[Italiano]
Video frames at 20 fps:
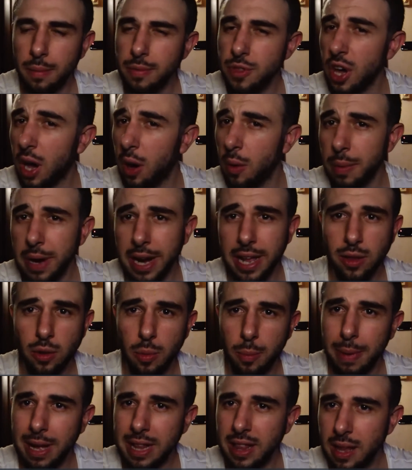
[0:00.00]
Ciao, prende
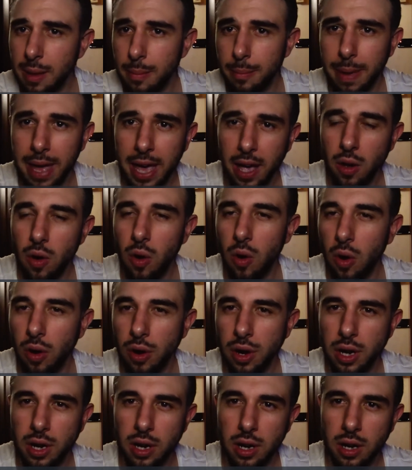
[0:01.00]
un battibecco
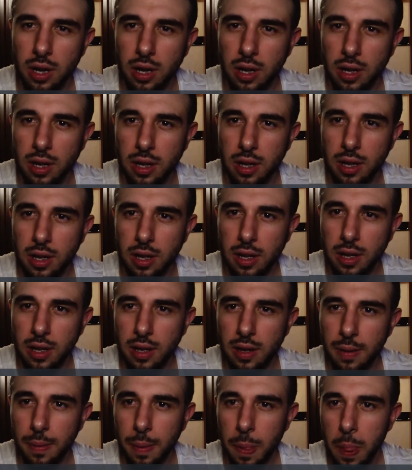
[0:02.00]
con...
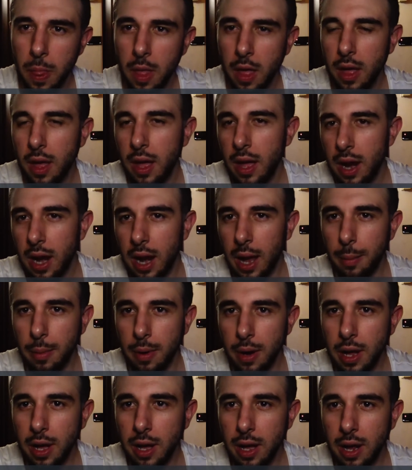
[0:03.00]
Uh, la,
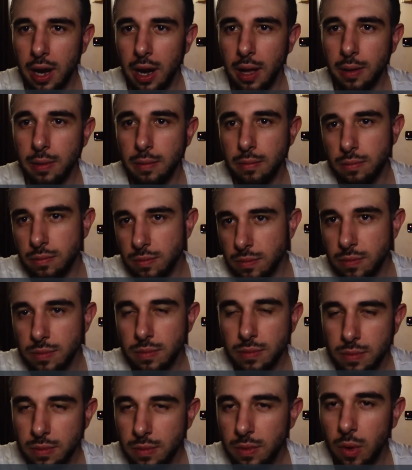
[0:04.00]
la, la,
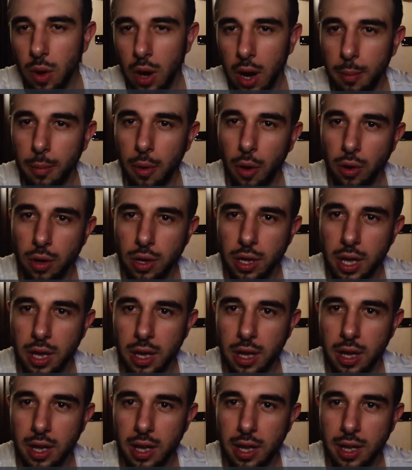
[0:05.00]
con la
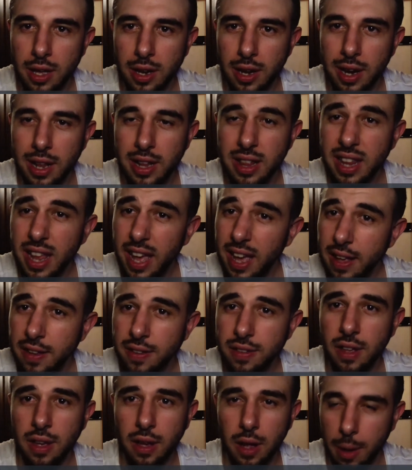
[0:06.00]
moglie
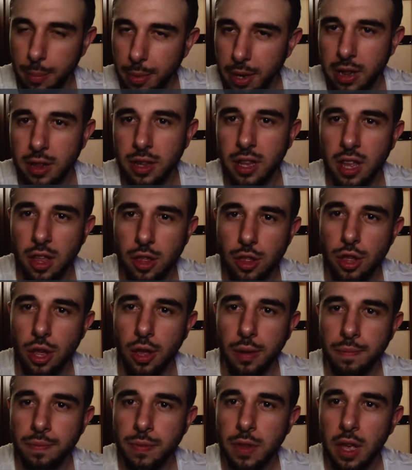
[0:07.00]
irlandese, che la
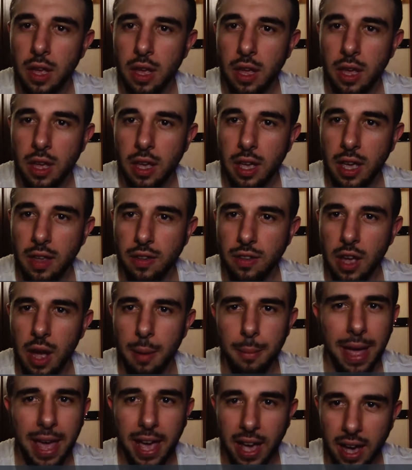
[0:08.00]
pirtice, che si chiama
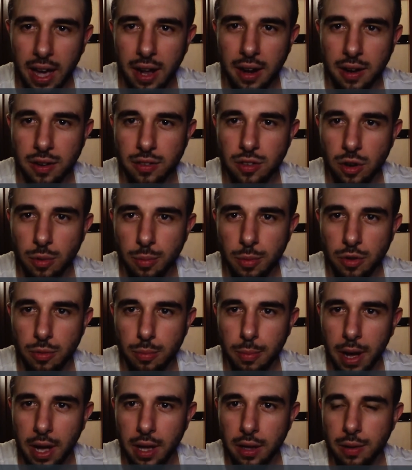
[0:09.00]
Megan, se non mi
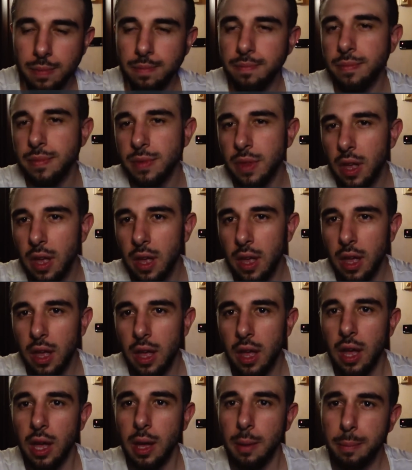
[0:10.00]
sbaglio. Sì, Megan.
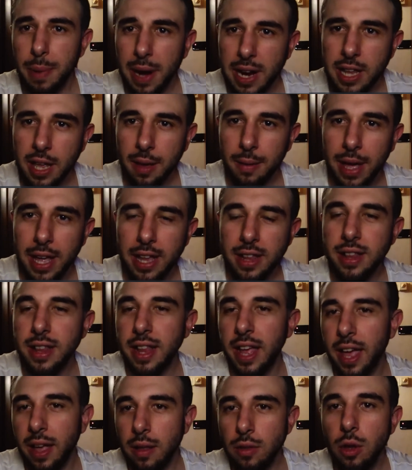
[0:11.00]

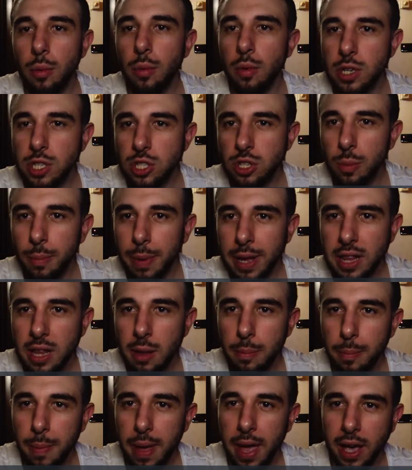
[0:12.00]
Praticamente dopo questo
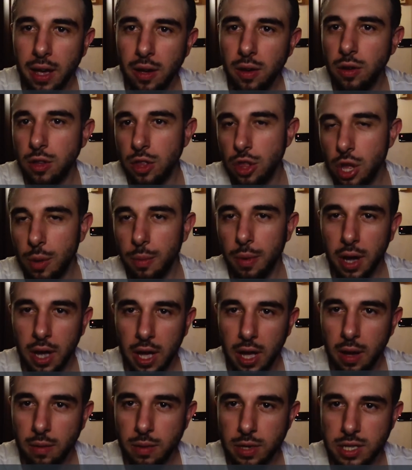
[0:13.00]
battibecco, diciamo
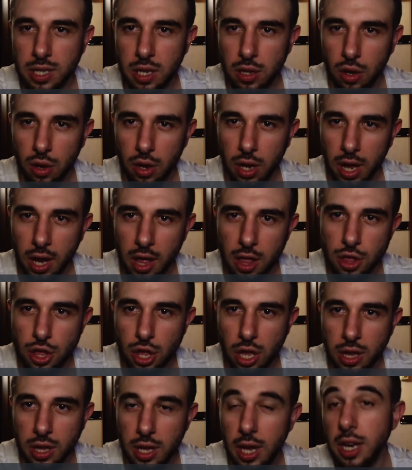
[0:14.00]
che questa donna era
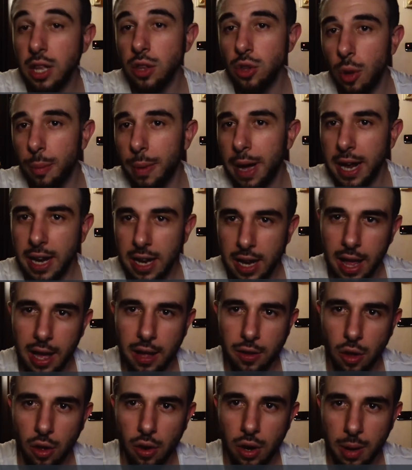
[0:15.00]
incinta, l'indomani la
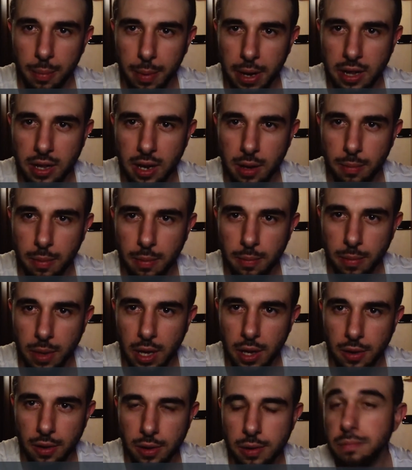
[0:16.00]
donna perde il
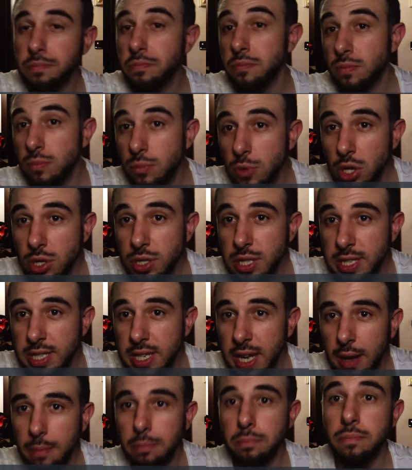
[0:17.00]
bambino. Non si
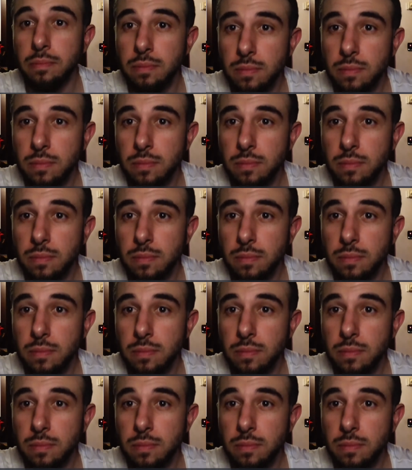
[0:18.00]
sa,